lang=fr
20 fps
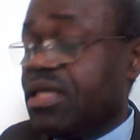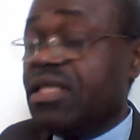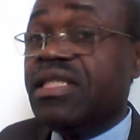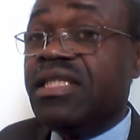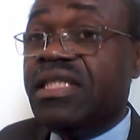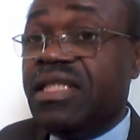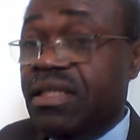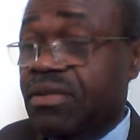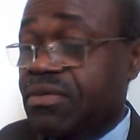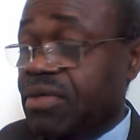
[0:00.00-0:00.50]

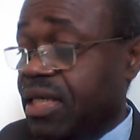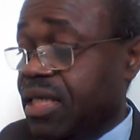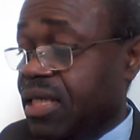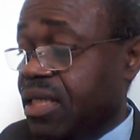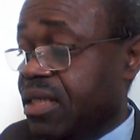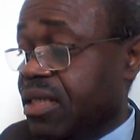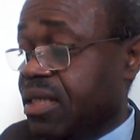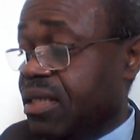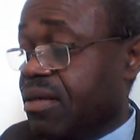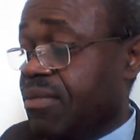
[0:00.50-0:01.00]

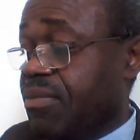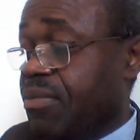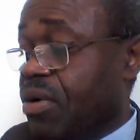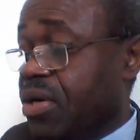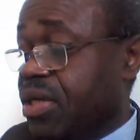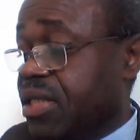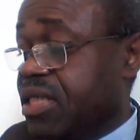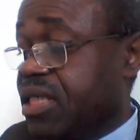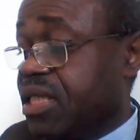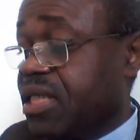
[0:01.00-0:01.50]
citoyenne,
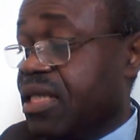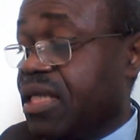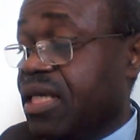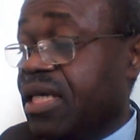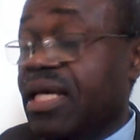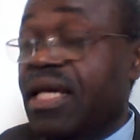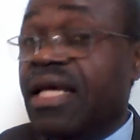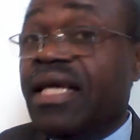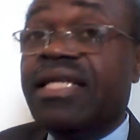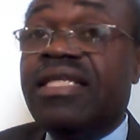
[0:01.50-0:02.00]
politique
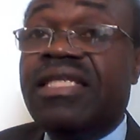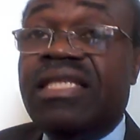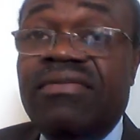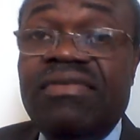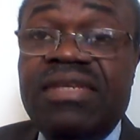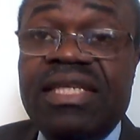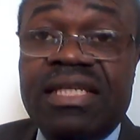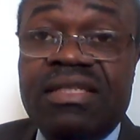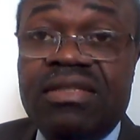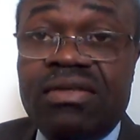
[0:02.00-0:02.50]
et
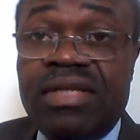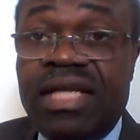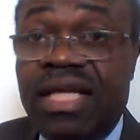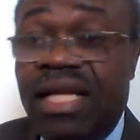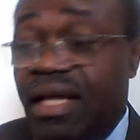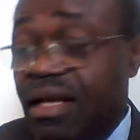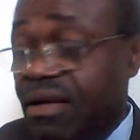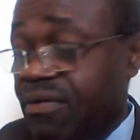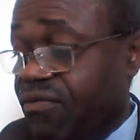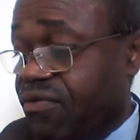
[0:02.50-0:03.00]
civilisationnelle
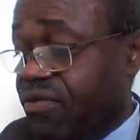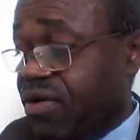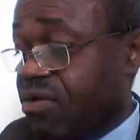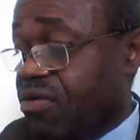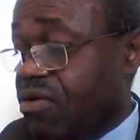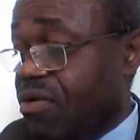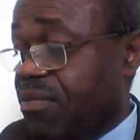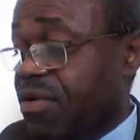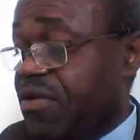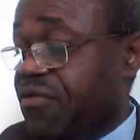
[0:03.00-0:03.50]
à la fois.
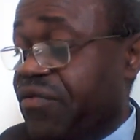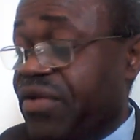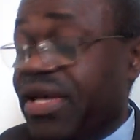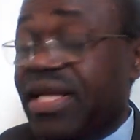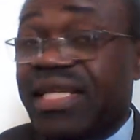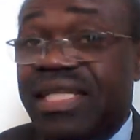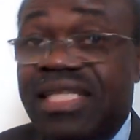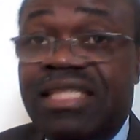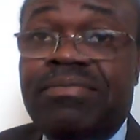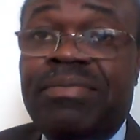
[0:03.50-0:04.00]
Comment
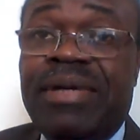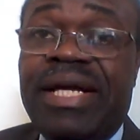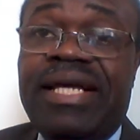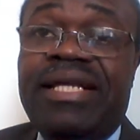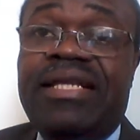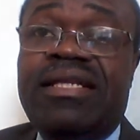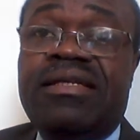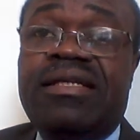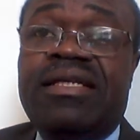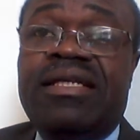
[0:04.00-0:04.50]
faire
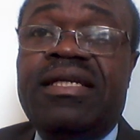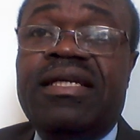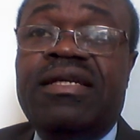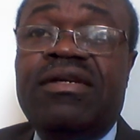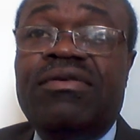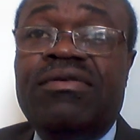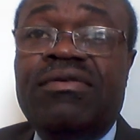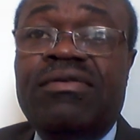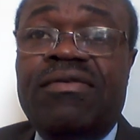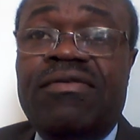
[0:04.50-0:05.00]
disparaître
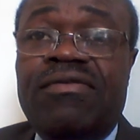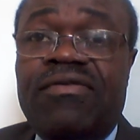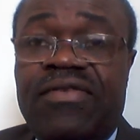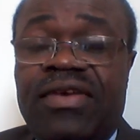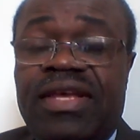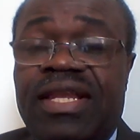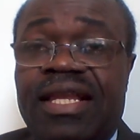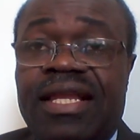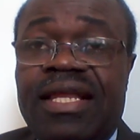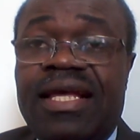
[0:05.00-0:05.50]
une
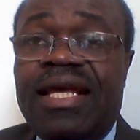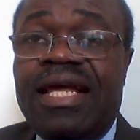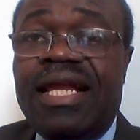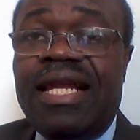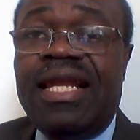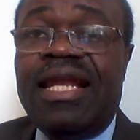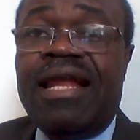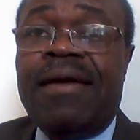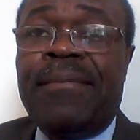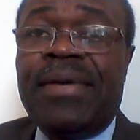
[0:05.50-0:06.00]
ville,
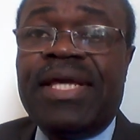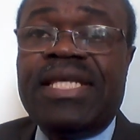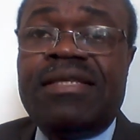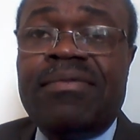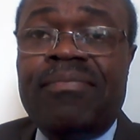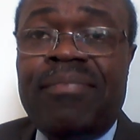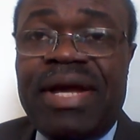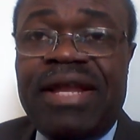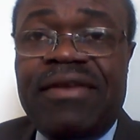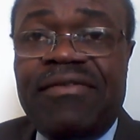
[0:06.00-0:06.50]
la
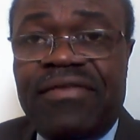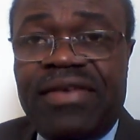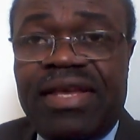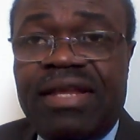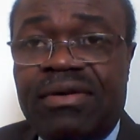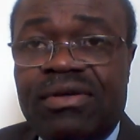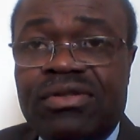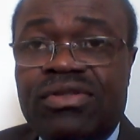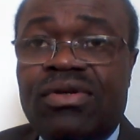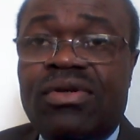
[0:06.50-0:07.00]
principale
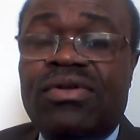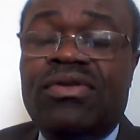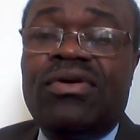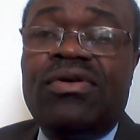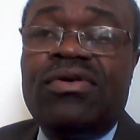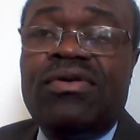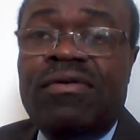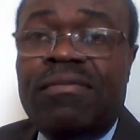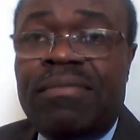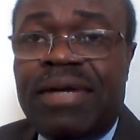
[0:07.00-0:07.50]
ville, en
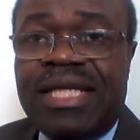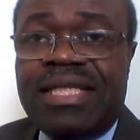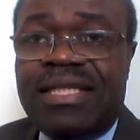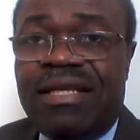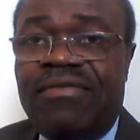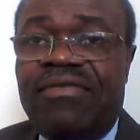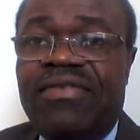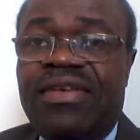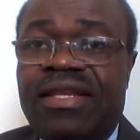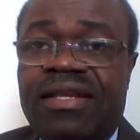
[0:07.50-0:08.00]
sortant de
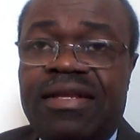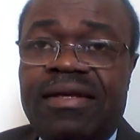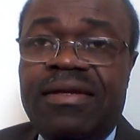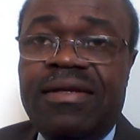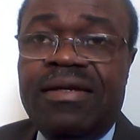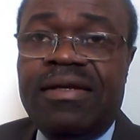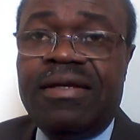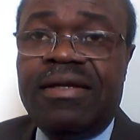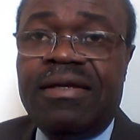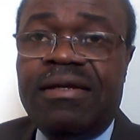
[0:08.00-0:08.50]
Brazzaville
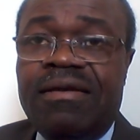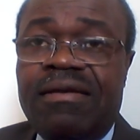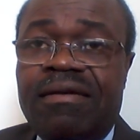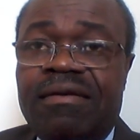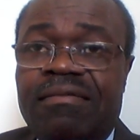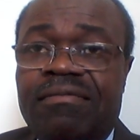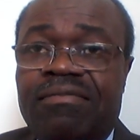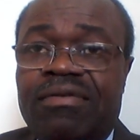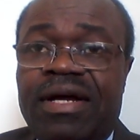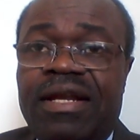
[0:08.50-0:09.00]

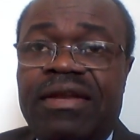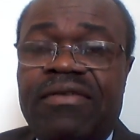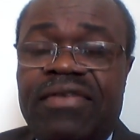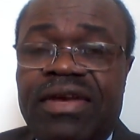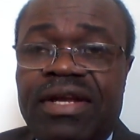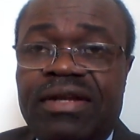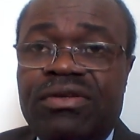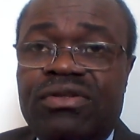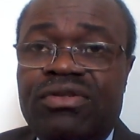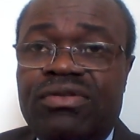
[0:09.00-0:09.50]
pour aller
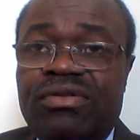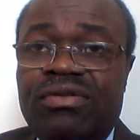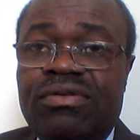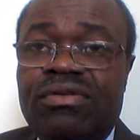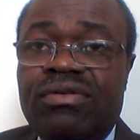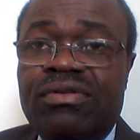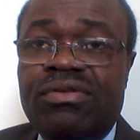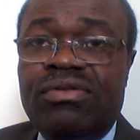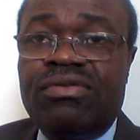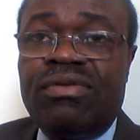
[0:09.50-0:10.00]
vers le sud,
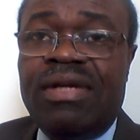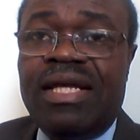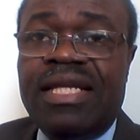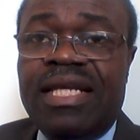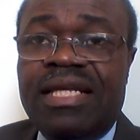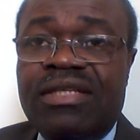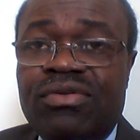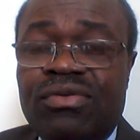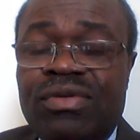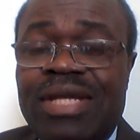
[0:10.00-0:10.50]
sous la
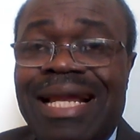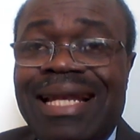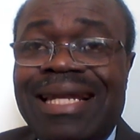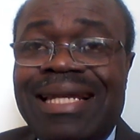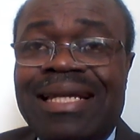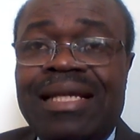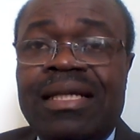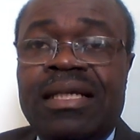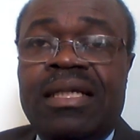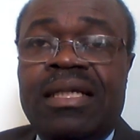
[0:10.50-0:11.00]
nationale